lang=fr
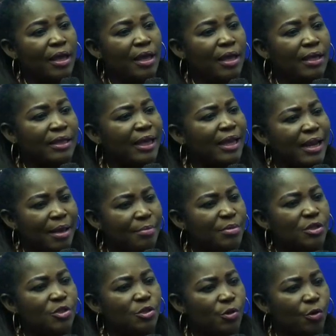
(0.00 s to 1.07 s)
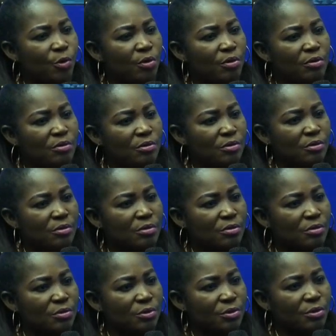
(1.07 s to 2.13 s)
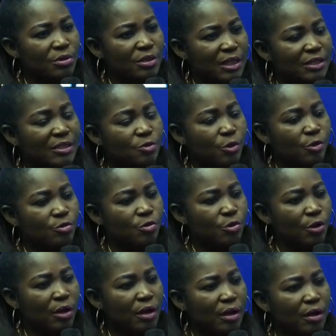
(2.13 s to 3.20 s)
Et quelle est la mission de cette structure